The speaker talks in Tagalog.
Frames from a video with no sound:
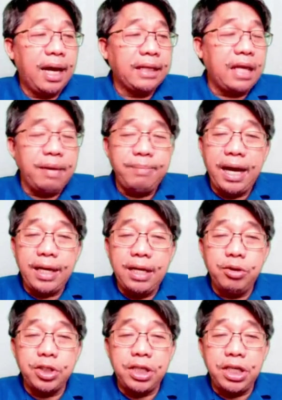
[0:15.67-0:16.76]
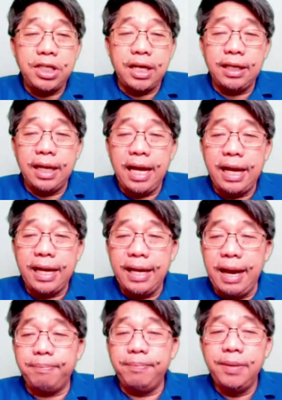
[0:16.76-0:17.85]
at ang mga injustisyang
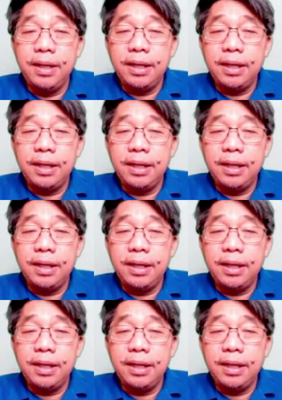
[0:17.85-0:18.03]
nagaganap